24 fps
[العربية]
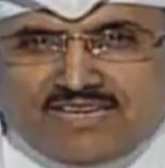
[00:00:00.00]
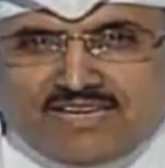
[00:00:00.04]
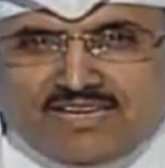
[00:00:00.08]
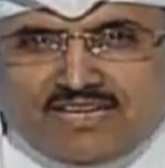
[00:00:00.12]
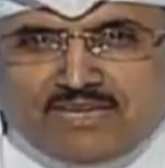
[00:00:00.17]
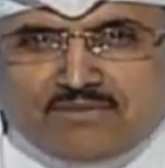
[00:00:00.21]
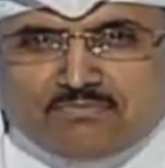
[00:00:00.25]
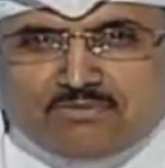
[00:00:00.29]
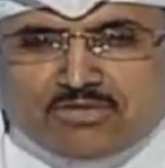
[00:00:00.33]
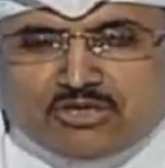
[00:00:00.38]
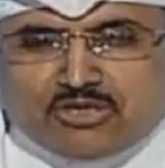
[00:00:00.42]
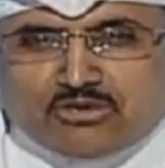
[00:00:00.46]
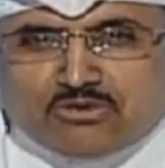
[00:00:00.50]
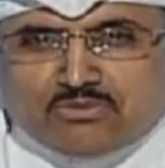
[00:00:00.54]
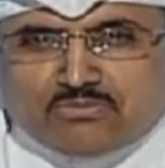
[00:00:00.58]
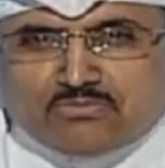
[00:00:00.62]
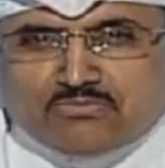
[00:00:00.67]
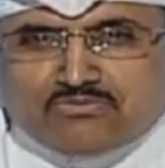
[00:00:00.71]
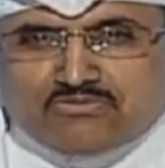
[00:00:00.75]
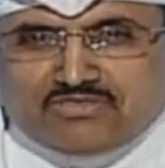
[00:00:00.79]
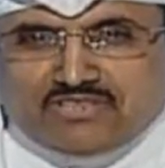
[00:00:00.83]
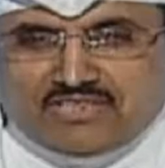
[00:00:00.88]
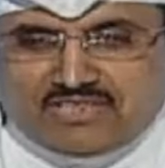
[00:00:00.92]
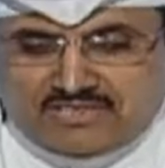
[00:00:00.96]
اهلا
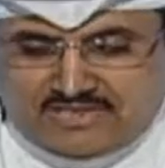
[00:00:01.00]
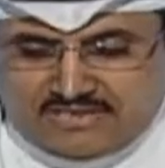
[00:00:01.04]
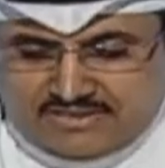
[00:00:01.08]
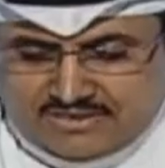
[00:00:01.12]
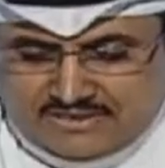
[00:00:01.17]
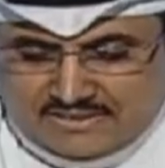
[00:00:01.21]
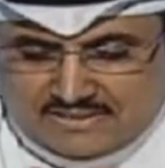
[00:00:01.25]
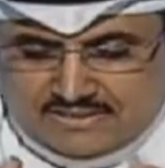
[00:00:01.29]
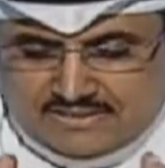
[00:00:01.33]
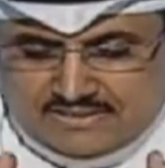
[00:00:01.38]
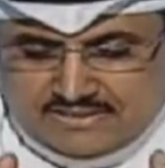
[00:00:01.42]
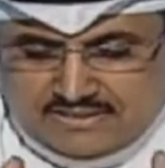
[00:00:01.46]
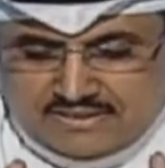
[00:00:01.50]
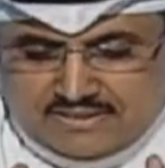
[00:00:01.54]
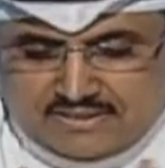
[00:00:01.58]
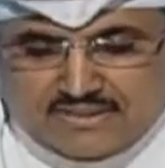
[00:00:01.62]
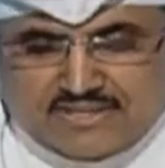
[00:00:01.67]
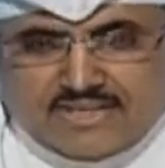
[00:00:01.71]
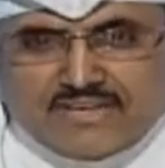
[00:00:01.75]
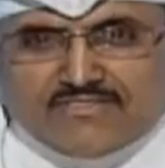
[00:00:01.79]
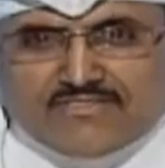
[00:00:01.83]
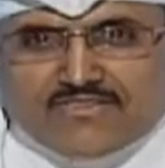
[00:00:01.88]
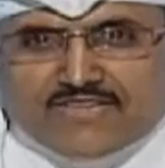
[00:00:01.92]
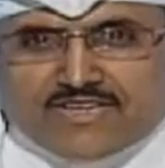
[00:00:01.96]
بكم في
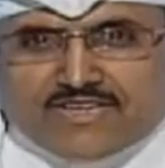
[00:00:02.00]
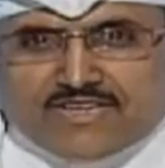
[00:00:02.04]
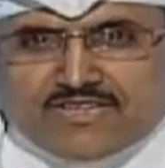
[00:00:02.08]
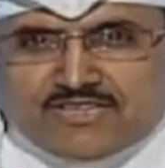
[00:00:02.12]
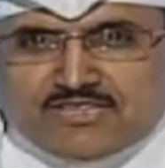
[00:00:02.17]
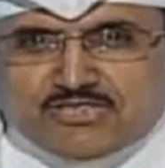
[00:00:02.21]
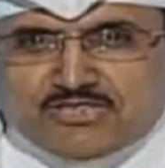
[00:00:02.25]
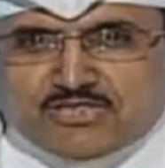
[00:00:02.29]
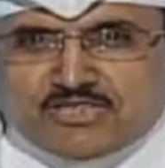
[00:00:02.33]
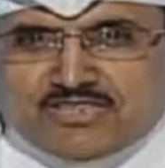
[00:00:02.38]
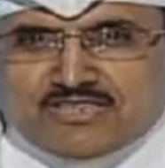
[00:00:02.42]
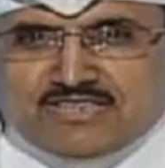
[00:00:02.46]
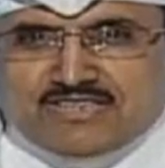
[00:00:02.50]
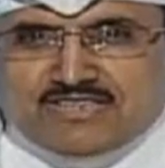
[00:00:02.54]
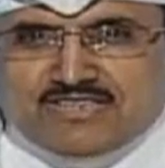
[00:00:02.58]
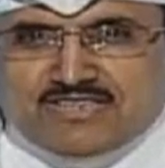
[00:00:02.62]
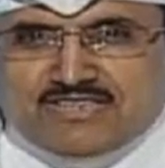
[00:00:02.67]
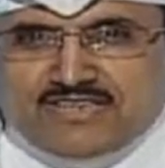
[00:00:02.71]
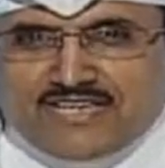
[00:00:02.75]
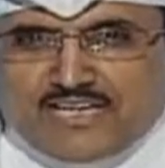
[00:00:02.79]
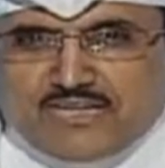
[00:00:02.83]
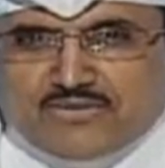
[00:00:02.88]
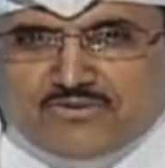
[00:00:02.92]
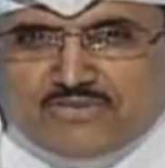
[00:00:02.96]
هالفقره الجديده
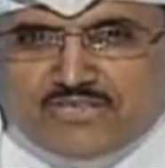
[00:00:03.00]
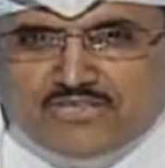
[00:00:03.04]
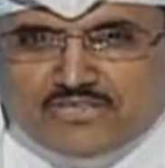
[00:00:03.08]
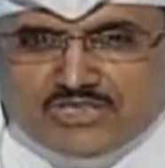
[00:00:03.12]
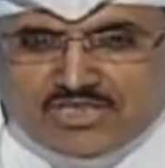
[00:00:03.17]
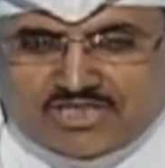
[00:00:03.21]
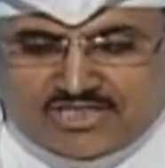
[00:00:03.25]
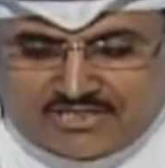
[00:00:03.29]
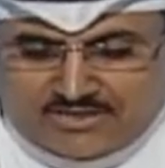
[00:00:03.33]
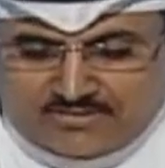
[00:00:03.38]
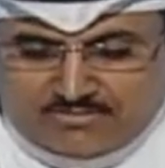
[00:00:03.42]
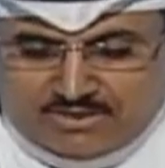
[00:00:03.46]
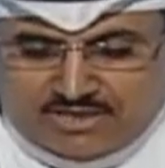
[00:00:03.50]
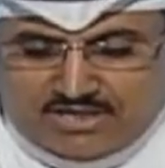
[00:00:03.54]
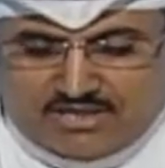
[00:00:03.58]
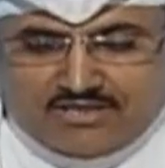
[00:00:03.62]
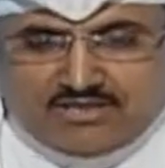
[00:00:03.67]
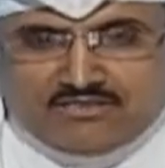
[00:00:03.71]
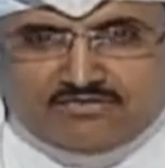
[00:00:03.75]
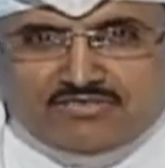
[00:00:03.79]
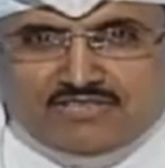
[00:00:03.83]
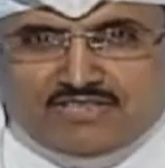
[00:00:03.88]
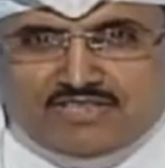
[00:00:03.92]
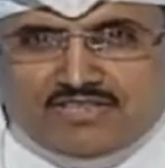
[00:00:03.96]
اللي حاولنا نشارك
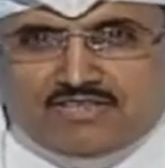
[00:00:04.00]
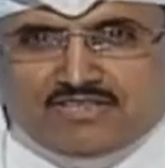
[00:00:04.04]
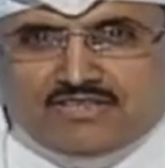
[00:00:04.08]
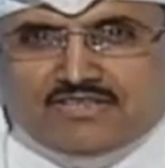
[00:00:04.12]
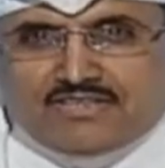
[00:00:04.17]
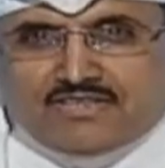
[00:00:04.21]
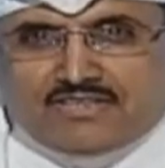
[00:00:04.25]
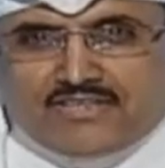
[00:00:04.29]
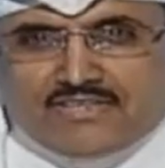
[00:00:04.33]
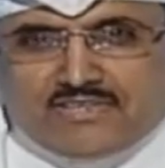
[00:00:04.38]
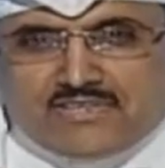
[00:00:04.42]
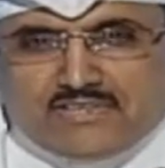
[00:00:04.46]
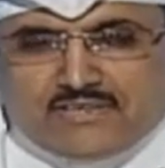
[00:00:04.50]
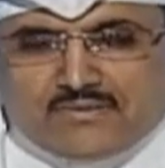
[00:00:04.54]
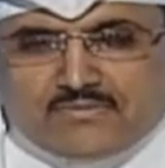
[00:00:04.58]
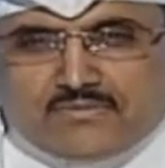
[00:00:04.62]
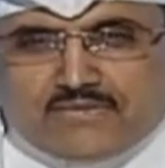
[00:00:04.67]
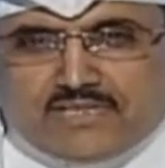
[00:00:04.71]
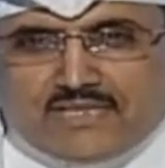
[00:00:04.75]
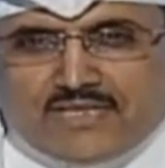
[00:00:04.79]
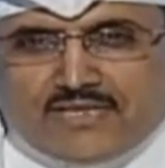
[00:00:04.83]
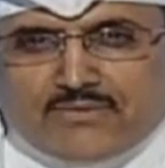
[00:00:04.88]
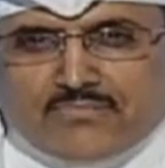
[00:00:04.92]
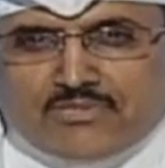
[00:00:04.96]
معها في
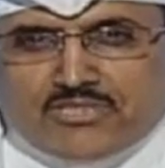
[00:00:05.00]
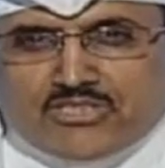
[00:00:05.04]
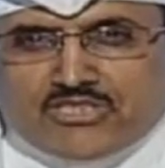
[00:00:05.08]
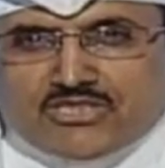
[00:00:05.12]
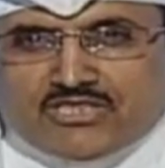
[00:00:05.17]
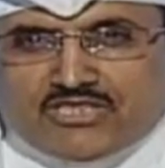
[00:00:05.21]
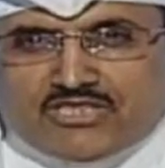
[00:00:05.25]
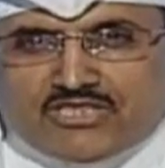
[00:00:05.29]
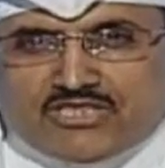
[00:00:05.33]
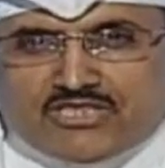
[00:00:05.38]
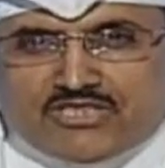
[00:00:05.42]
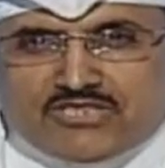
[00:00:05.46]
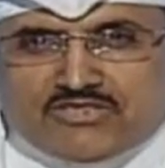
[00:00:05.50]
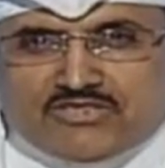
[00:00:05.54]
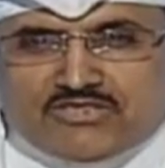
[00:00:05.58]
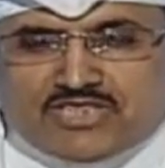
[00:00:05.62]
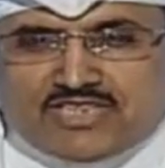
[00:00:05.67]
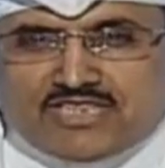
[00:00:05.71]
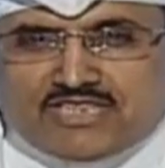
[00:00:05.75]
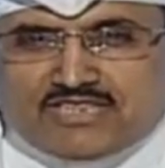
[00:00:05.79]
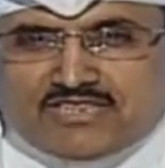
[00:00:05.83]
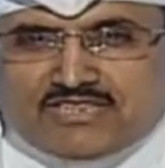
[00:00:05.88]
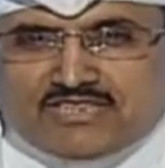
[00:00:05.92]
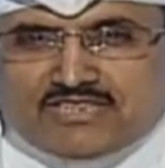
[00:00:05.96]
برنامج آه،
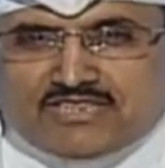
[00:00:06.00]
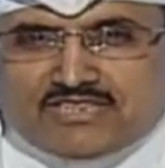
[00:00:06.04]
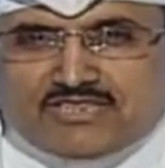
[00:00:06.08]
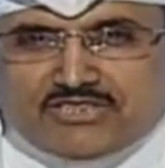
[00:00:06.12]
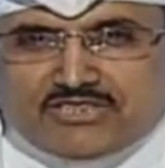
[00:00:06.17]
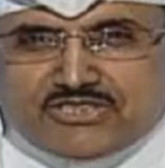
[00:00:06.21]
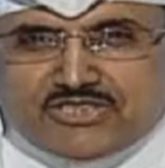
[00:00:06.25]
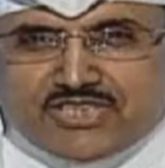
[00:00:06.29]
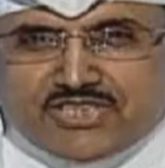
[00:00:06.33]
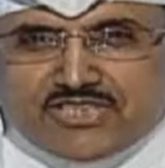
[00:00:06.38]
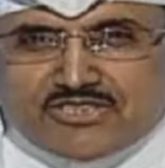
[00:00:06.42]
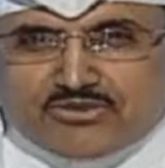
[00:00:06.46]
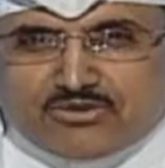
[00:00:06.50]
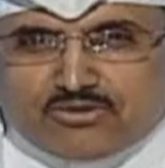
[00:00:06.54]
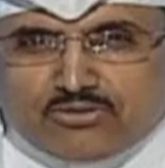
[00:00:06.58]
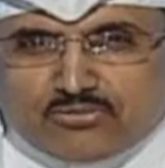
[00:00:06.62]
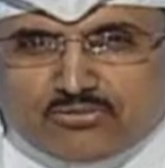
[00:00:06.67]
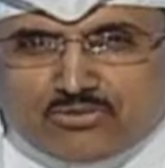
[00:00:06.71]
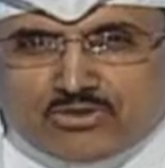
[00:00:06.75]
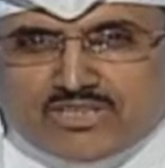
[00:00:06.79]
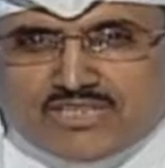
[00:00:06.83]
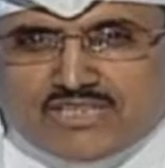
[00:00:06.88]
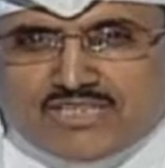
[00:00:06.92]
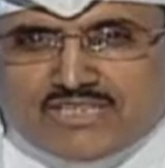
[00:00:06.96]
سيدتي إن شاء الله
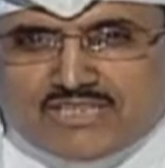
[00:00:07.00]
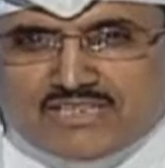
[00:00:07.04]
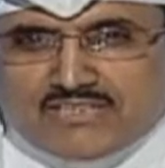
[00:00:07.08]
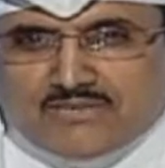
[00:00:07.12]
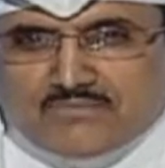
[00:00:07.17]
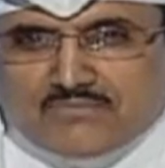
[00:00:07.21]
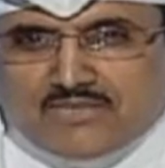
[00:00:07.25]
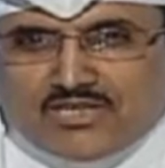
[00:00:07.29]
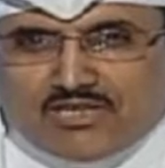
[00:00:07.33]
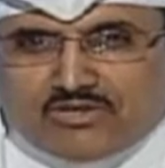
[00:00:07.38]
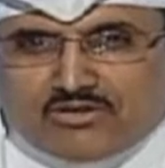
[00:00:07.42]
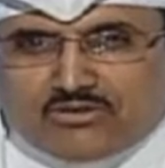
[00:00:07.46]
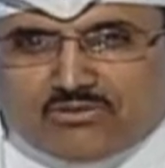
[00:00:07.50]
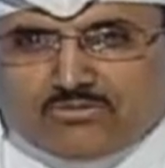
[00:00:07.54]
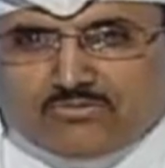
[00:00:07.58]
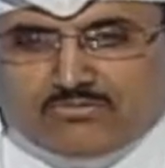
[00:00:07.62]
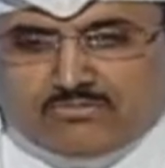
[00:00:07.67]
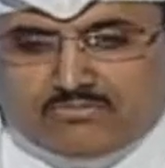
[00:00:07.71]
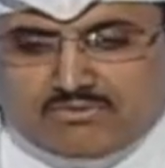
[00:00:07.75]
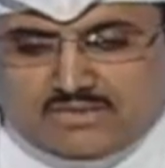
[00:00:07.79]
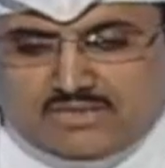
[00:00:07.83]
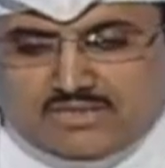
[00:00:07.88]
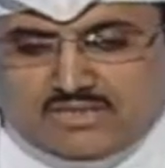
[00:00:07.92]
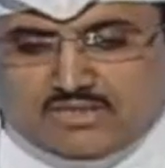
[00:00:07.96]
تكون متكررة
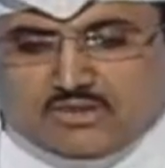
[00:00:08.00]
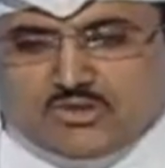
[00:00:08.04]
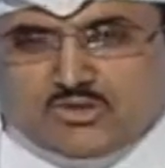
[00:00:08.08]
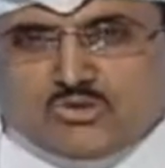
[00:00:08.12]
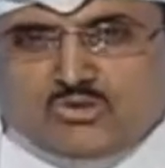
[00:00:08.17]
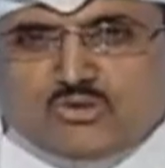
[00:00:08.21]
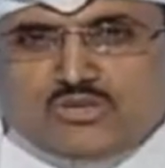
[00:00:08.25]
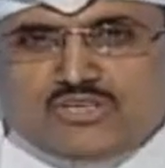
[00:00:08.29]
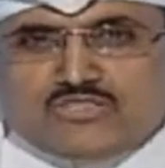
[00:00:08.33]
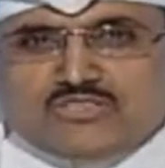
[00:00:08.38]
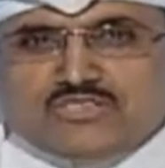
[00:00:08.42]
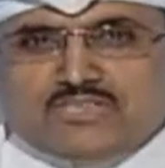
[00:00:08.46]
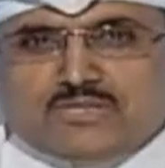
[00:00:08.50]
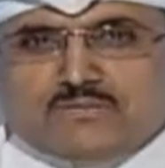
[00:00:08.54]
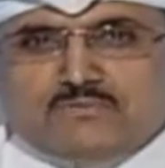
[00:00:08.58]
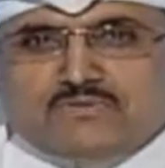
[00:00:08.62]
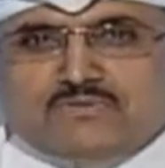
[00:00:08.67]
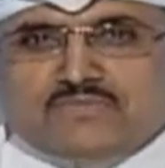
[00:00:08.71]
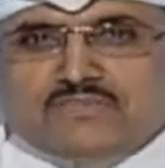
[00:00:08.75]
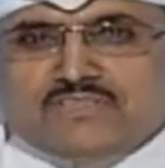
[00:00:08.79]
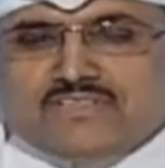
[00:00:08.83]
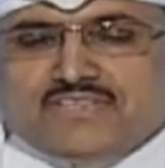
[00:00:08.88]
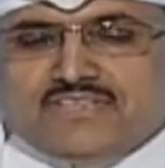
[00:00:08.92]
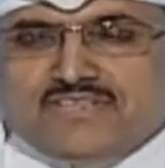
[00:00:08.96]
معكم آه، كل سبت